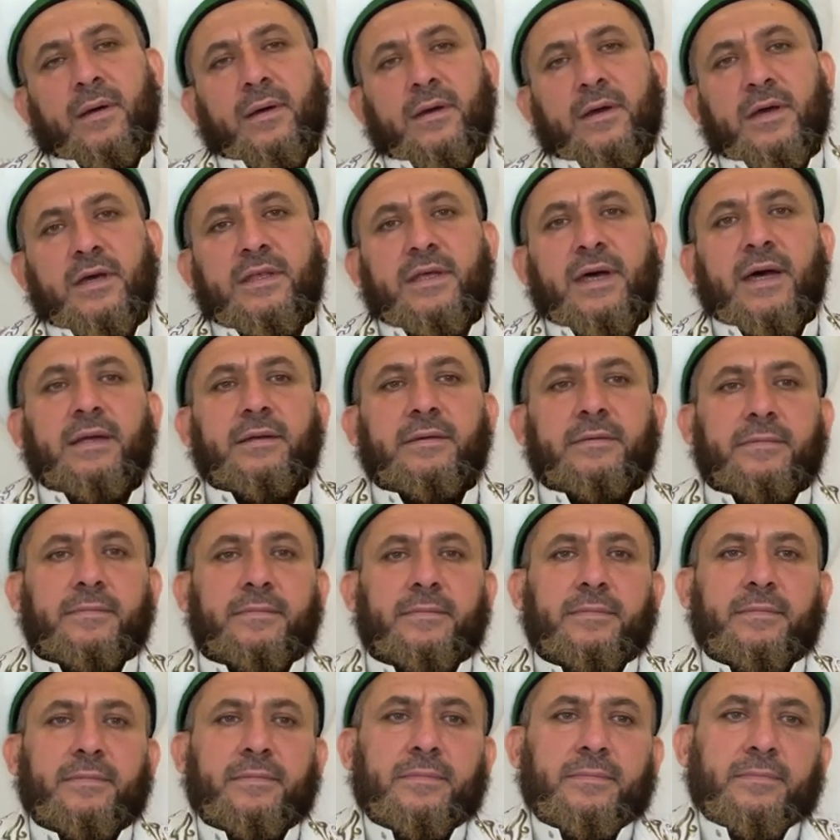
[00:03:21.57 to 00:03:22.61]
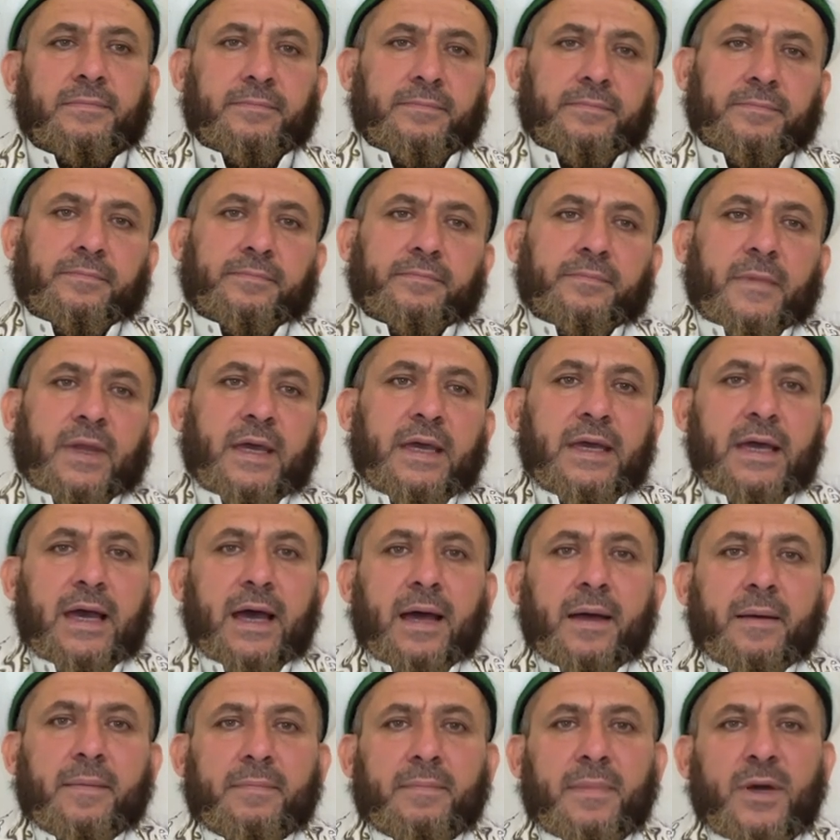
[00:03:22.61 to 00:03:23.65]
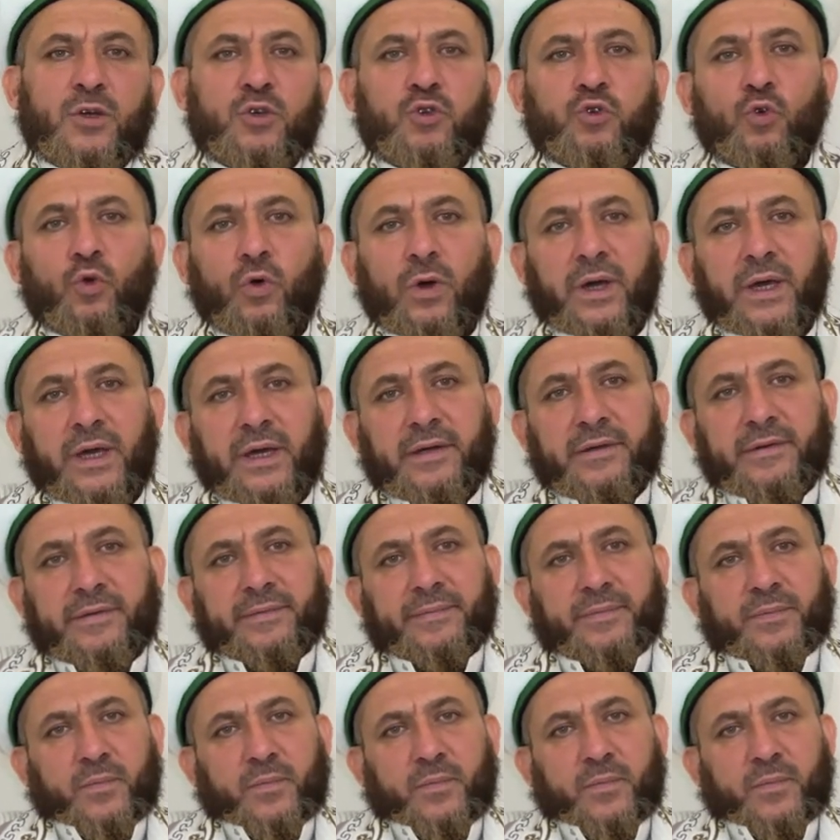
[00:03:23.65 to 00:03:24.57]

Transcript: إذا هي مشروع خير